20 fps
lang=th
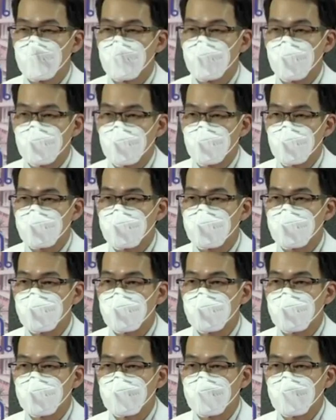ดังนั้นคื
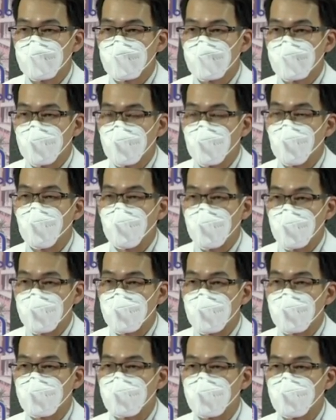อในระหว่างให้
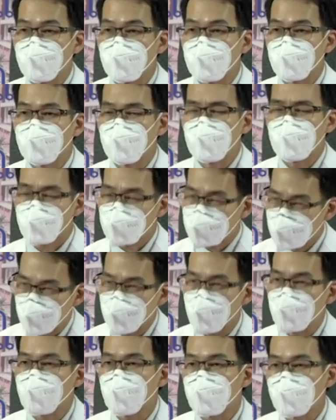ยาเคมีมันก็
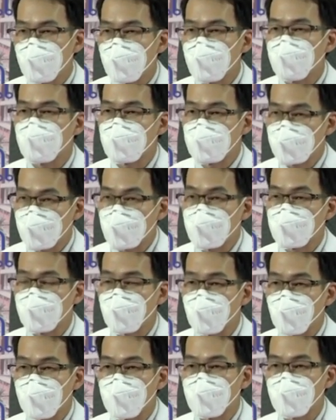สามารถให้ได้เหมือนกัน
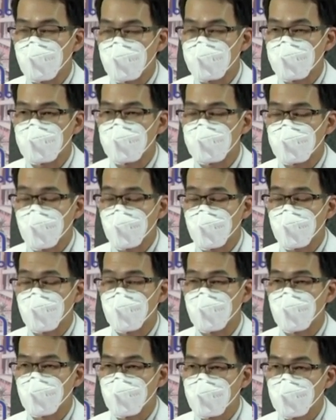แต่ว่ามันก็จะต้อง
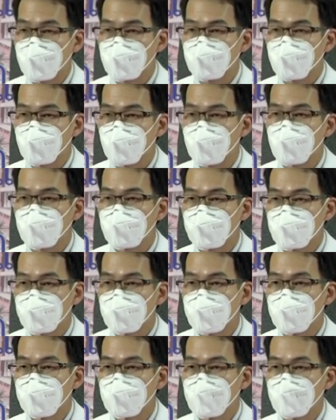เลือกช่วง
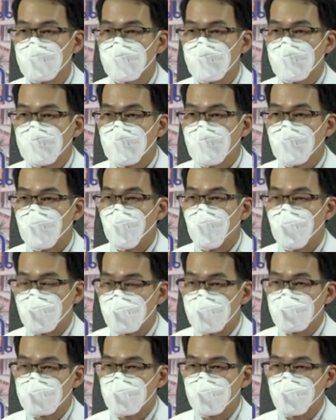ที่ก่อน
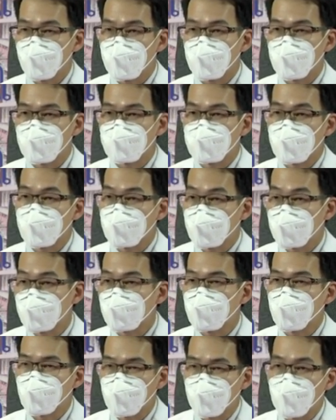ที่จะไปไซเคิ
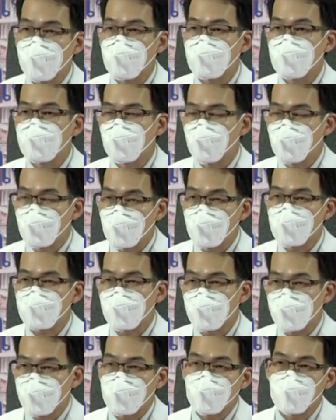ลถัดไปหรือว่ารอบ
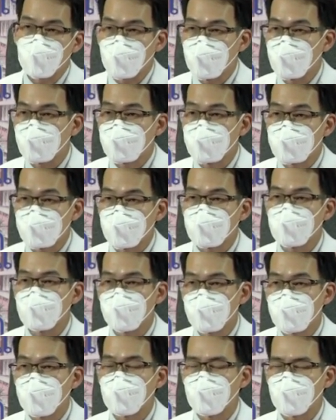ถัดไปของการที่จะ
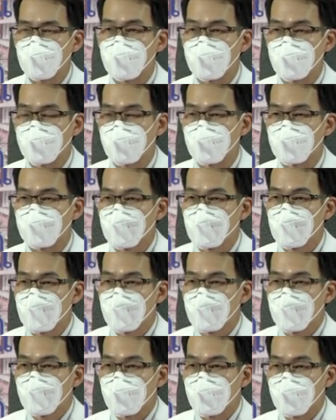เริ่มยาเนี่ย
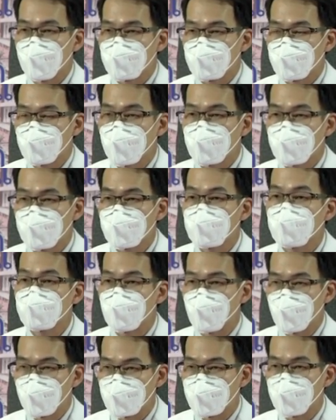ประมาณสักอาทิตย์ถึง
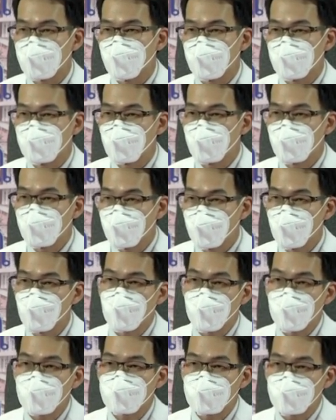สองอาทิตย์เป็นช่วงที่ภู
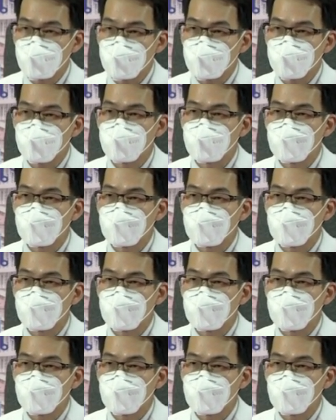มิไข้จะเริ่ม